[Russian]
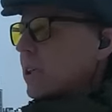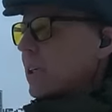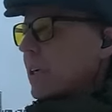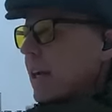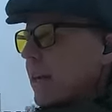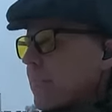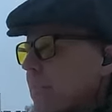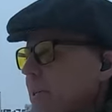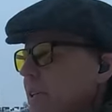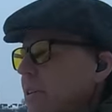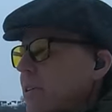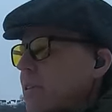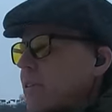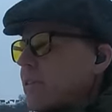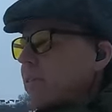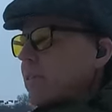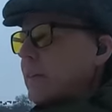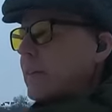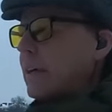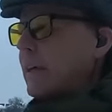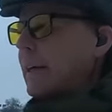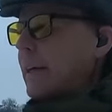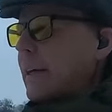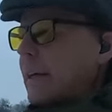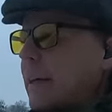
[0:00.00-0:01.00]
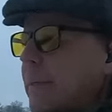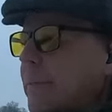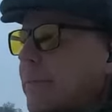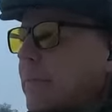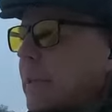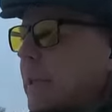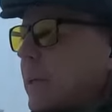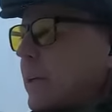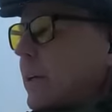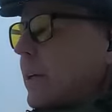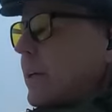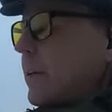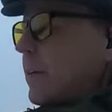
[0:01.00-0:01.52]
утихомирится,
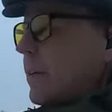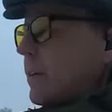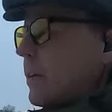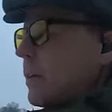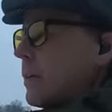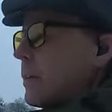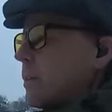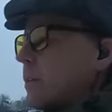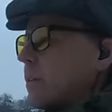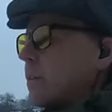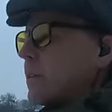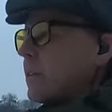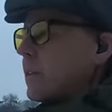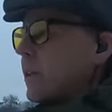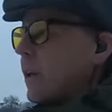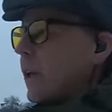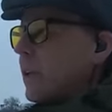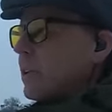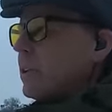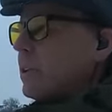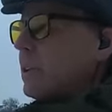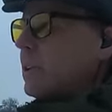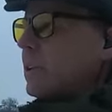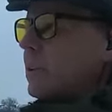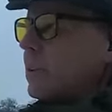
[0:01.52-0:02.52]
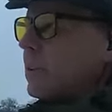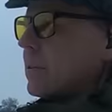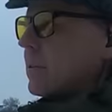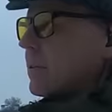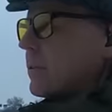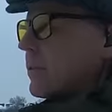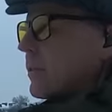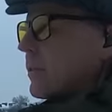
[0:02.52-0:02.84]
и э, они